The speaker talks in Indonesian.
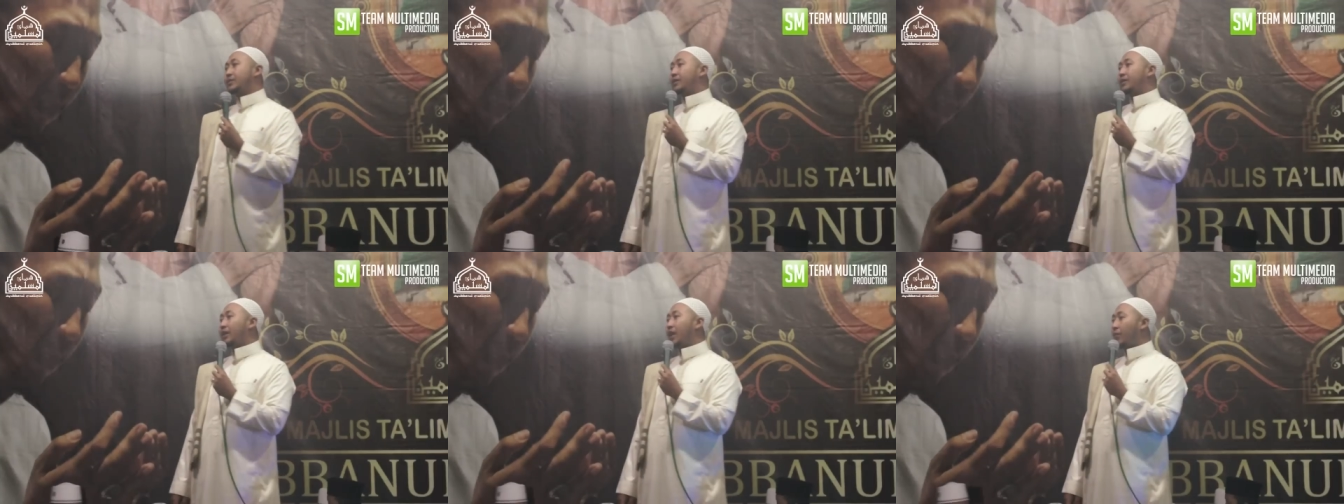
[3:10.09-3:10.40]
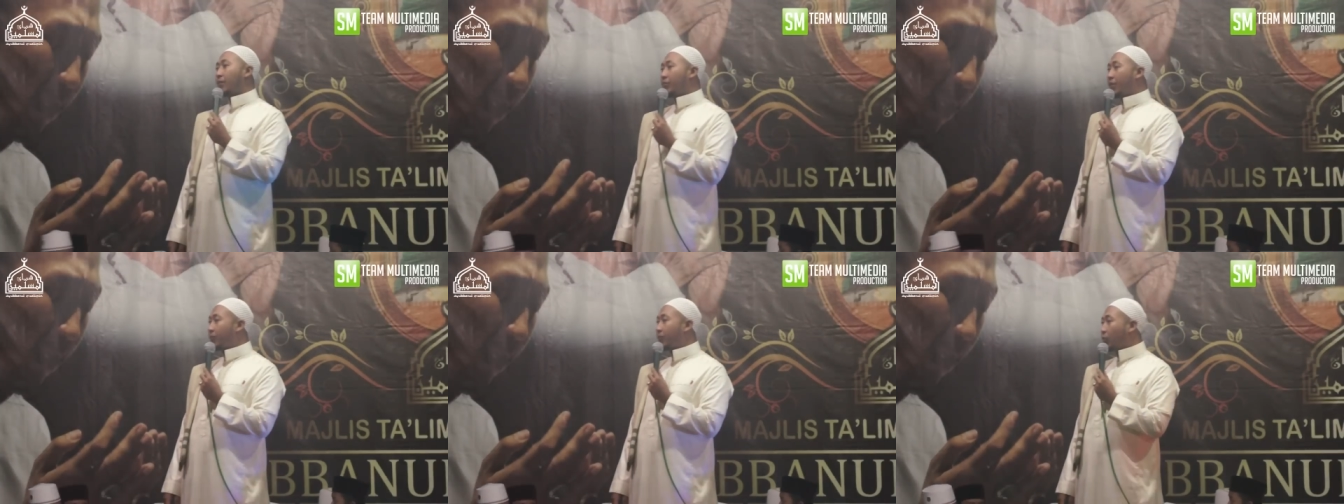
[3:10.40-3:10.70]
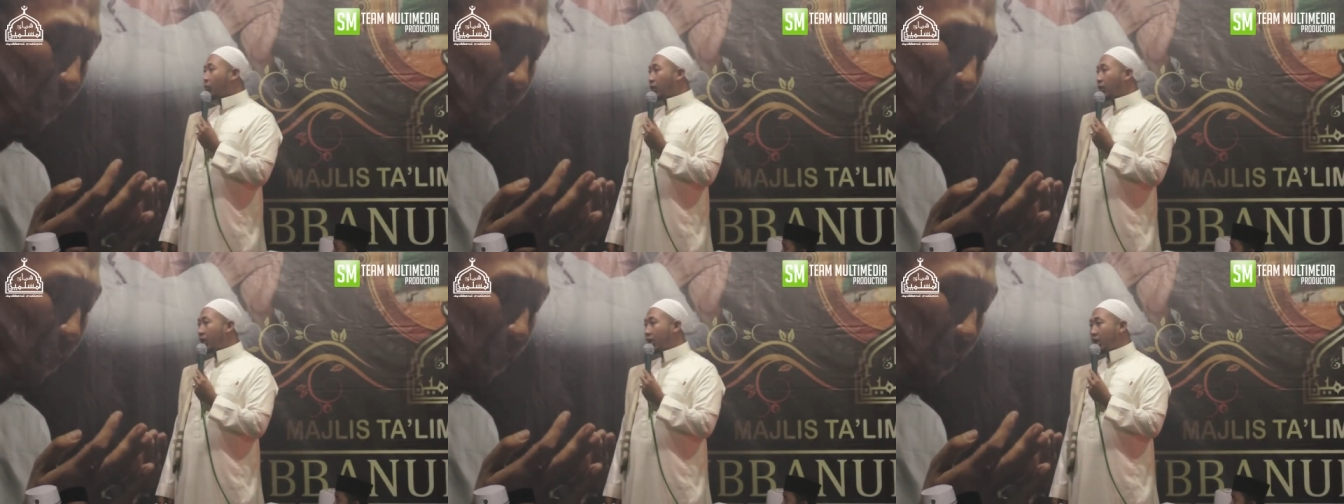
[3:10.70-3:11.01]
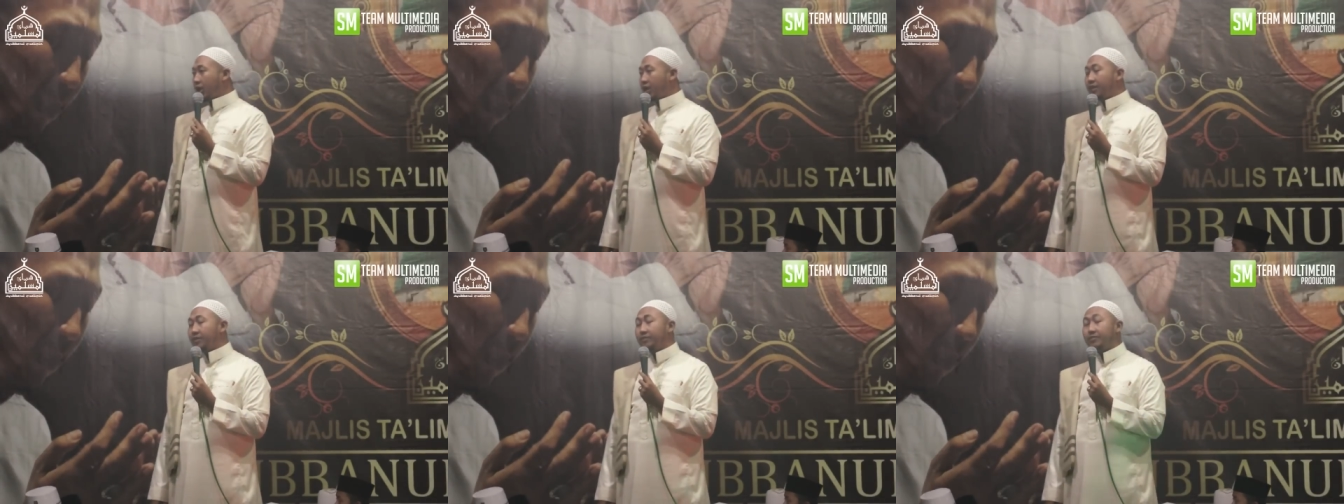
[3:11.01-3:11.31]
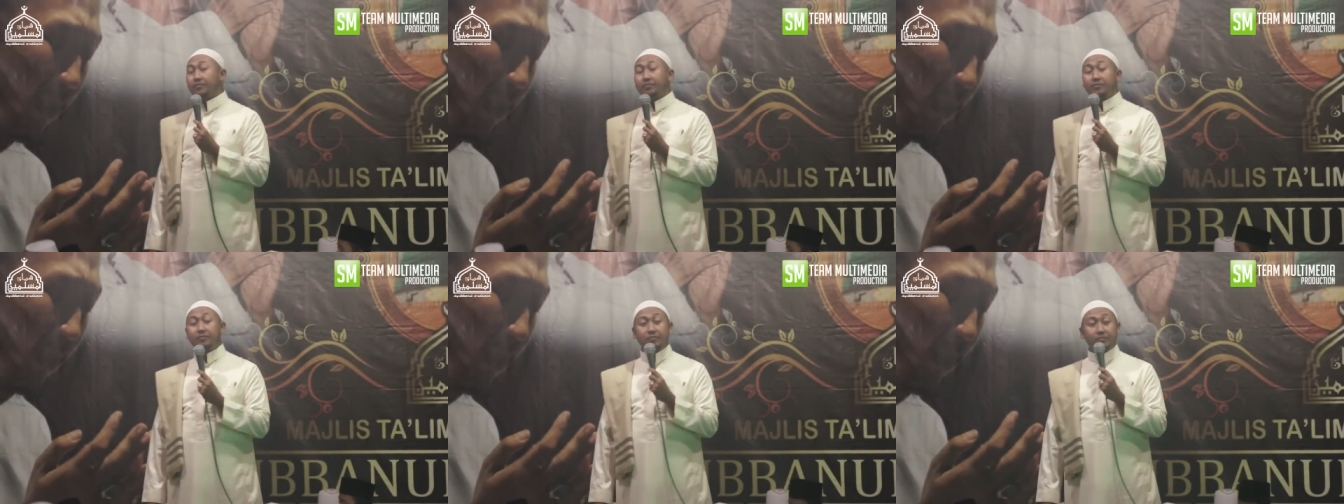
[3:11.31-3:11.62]
Napa boleh
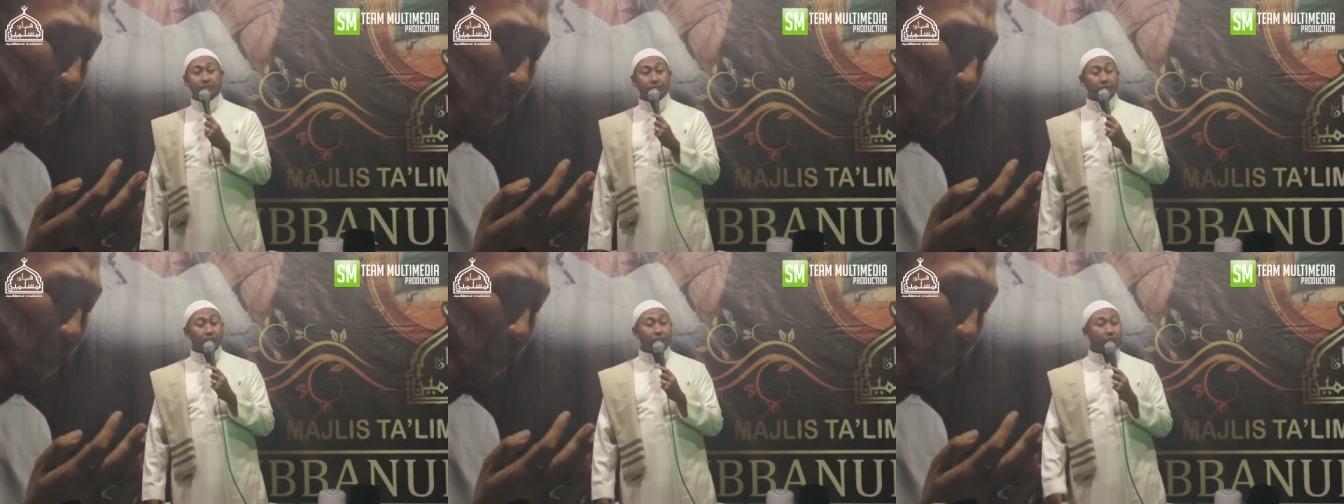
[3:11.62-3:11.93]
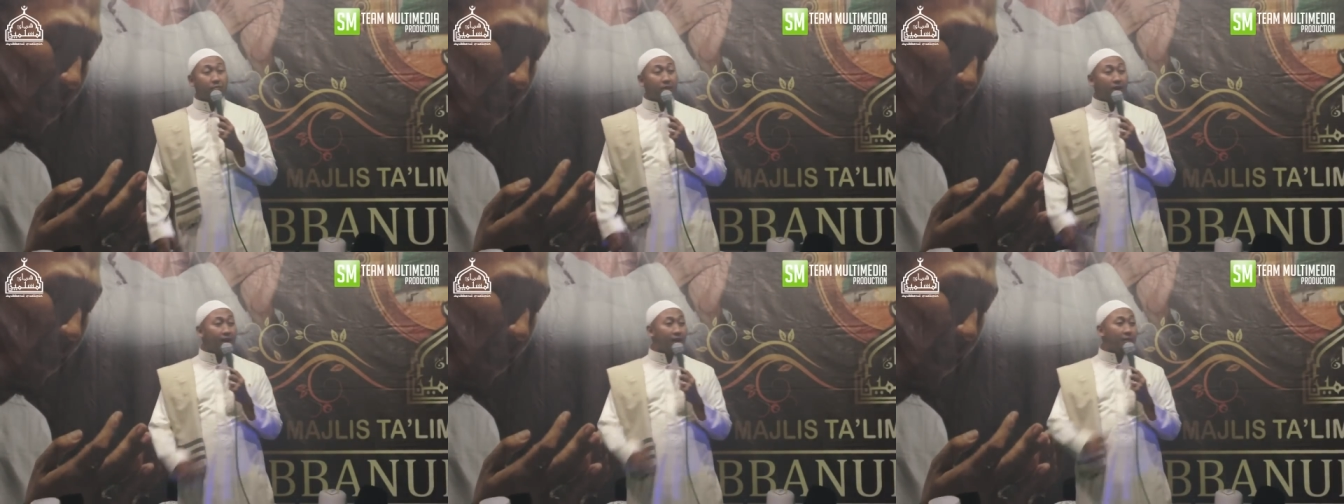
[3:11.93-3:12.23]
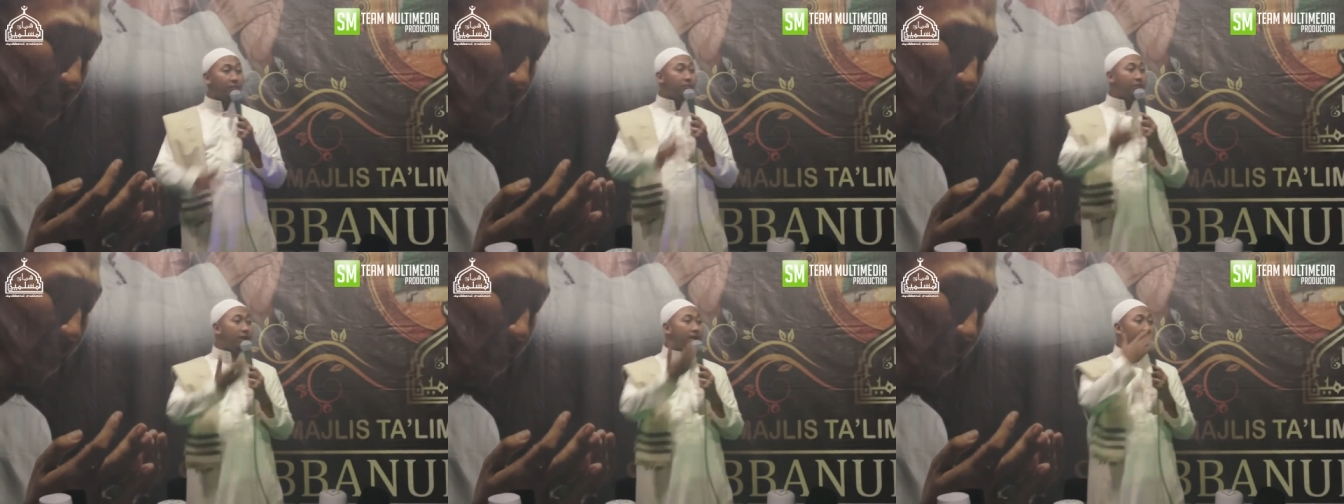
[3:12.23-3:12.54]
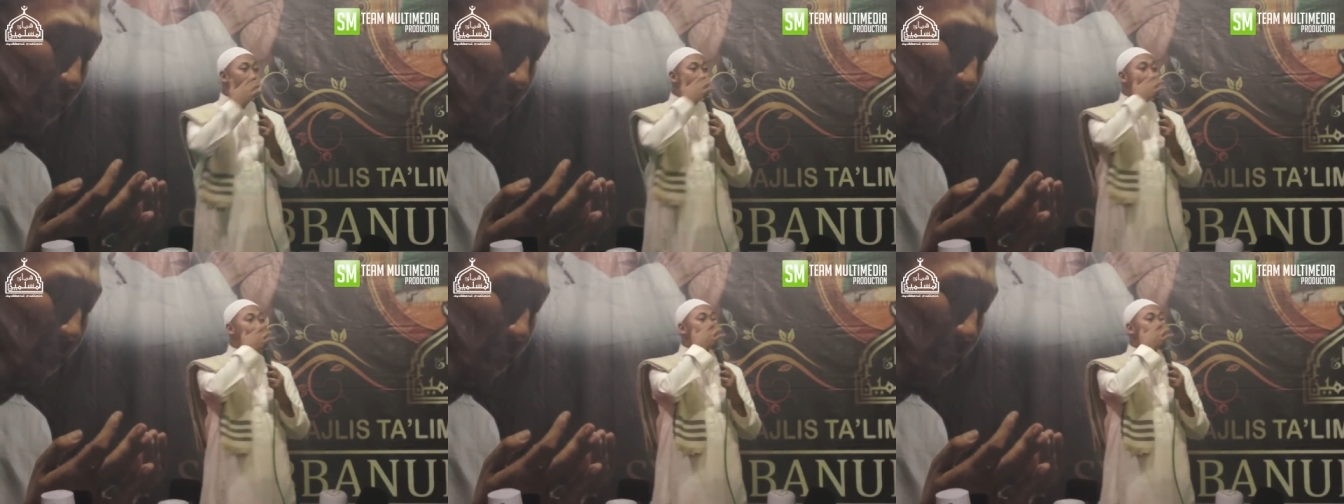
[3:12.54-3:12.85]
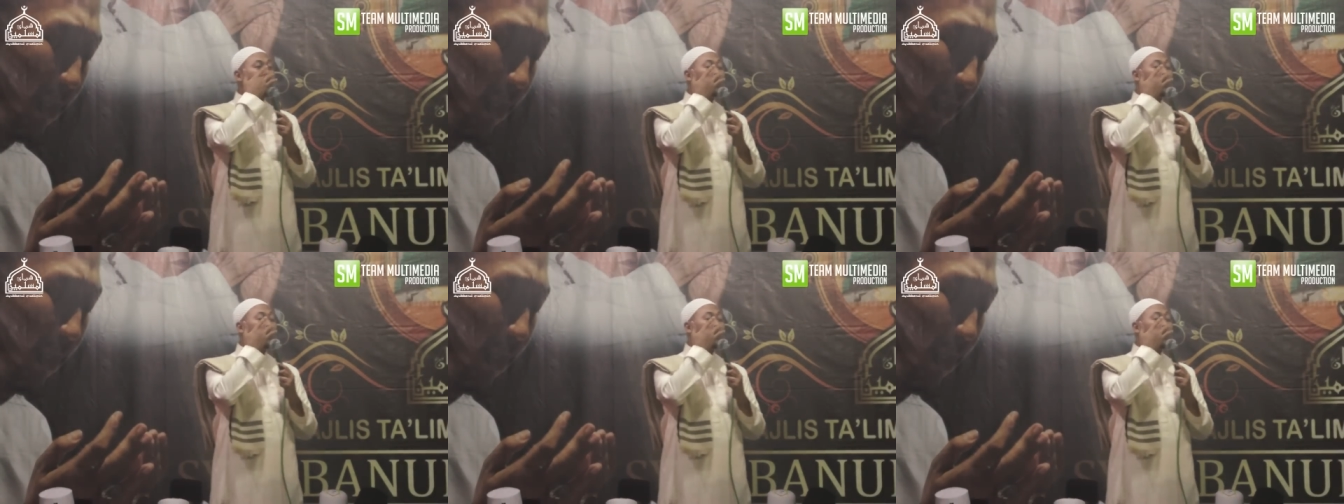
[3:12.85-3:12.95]
malam mangkin